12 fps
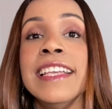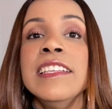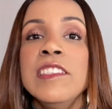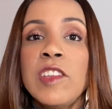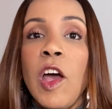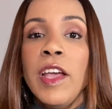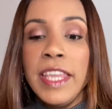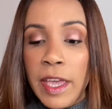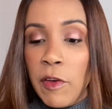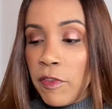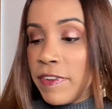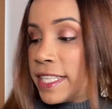Só que eu
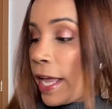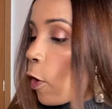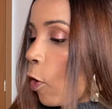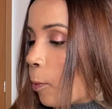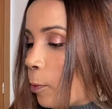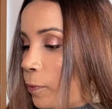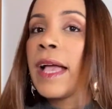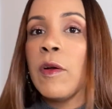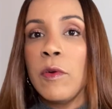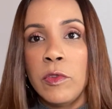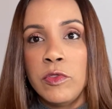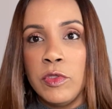vou fazer como?
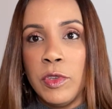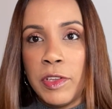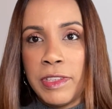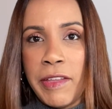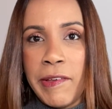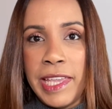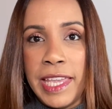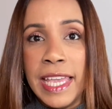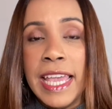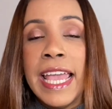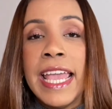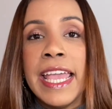Com tudo que eu tenho aqui.
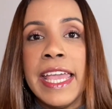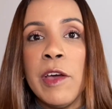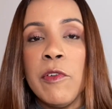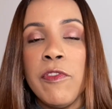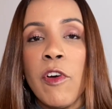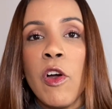Eu vou